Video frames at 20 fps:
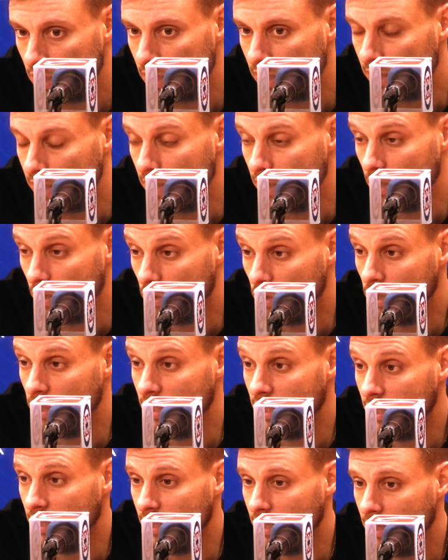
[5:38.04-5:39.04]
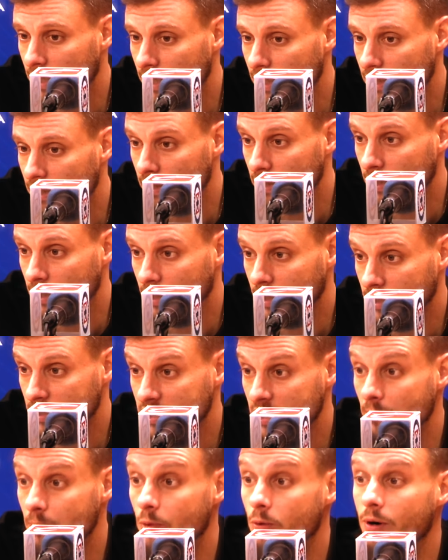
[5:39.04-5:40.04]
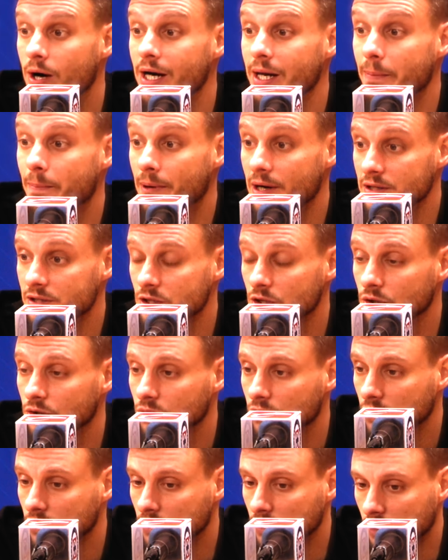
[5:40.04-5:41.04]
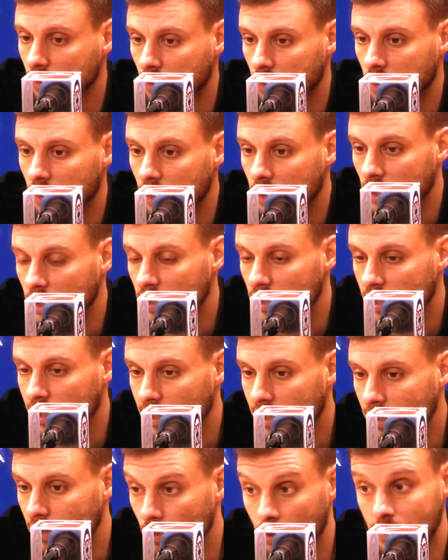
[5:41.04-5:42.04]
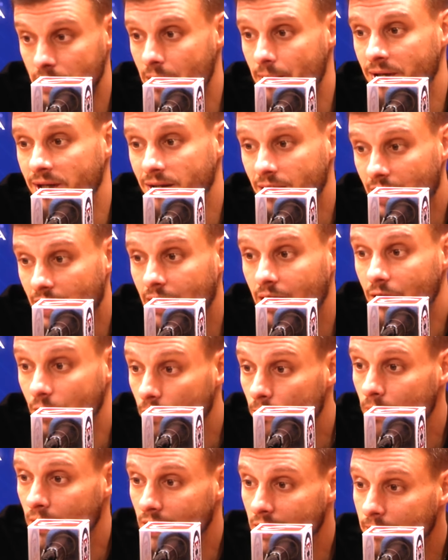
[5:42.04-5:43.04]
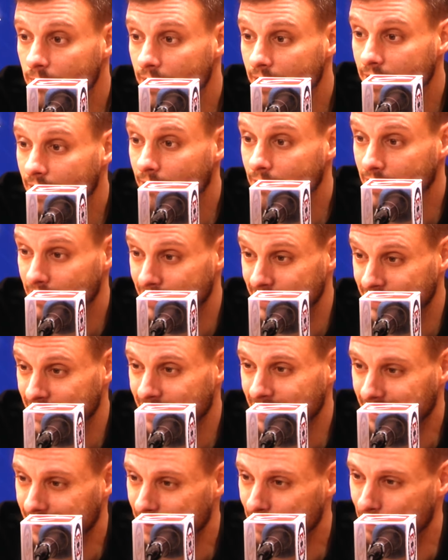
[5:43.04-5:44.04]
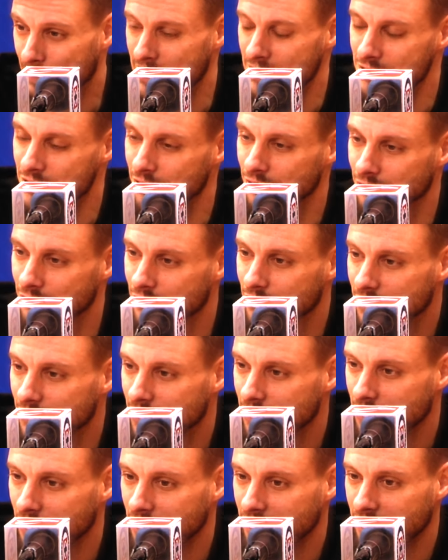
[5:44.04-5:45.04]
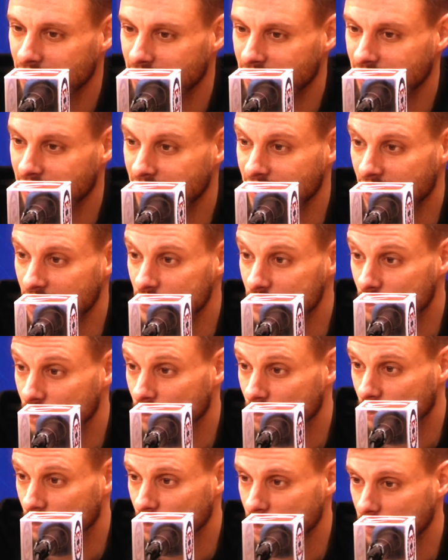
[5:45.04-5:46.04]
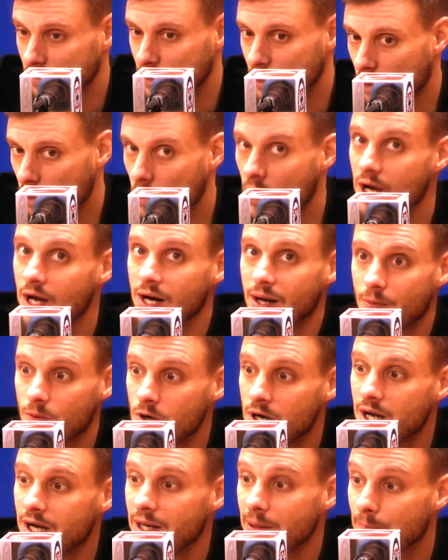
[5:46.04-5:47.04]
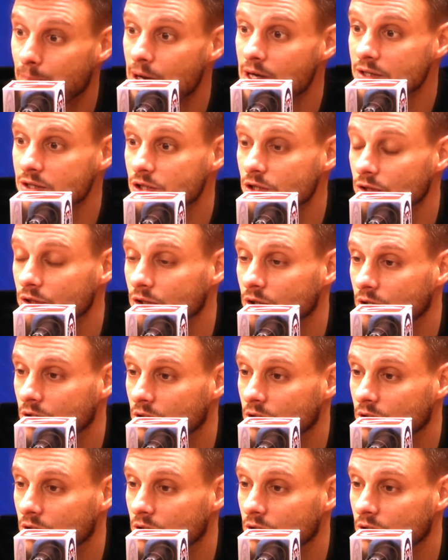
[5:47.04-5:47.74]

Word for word: en el gol de, que Sepu va al espacio, eh, no había ventajas de hombre libre y había ventaja de espacio. Y, y Nacho Rivero juega la bola al espacio